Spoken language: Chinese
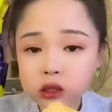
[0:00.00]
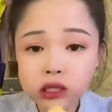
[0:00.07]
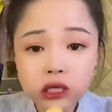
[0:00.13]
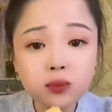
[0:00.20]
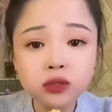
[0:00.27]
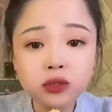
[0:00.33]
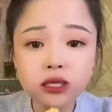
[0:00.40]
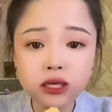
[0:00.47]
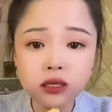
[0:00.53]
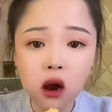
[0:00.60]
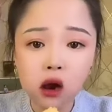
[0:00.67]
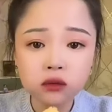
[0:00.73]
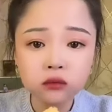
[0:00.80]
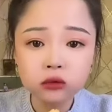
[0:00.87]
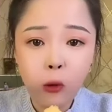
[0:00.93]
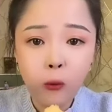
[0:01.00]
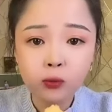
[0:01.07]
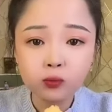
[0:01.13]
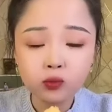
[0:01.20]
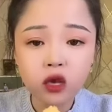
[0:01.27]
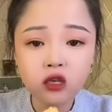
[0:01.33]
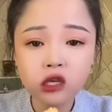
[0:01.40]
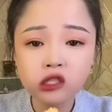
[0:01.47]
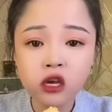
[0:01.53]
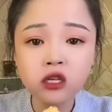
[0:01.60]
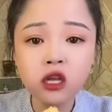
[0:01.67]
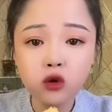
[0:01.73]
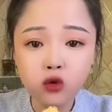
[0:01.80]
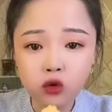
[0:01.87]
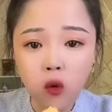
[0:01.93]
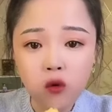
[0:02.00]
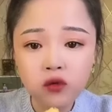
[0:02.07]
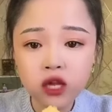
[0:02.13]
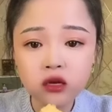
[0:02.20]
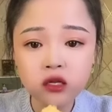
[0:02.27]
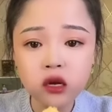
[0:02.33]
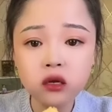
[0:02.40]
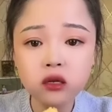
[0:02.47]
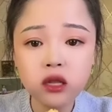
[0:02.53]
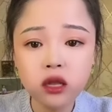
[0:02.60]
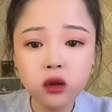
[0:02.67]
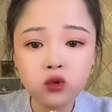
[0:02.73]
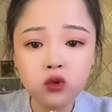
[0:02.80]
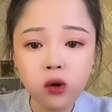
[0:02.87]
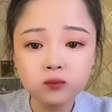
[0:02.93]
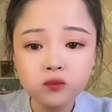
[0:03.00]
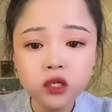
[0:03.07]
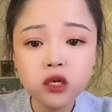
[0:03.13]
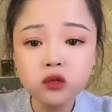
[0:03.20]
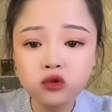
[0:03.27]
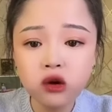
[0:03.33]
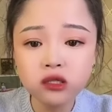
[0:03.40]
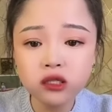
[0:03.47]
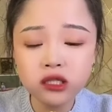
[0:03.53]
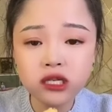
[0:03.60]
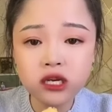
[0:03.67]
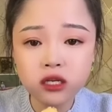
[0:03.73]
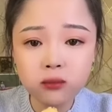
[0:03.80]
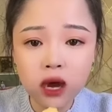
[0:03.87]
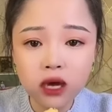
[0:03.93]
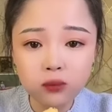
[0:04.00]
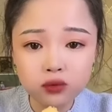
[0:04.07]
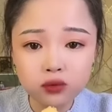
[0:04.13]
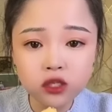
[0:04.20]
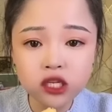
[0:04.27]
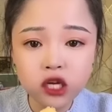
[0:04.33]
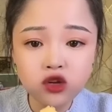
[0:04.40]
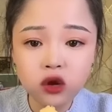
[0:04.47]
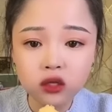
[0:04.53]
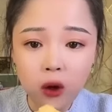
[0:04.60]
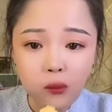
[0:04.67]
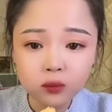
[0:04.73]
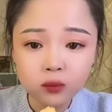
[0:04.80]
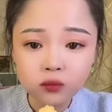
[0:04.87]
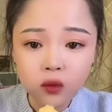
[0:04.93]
那个不是这一个，那个叫成人裤，那叫成人拉拉裤。这个主要是接姨妈的，不是接尿的。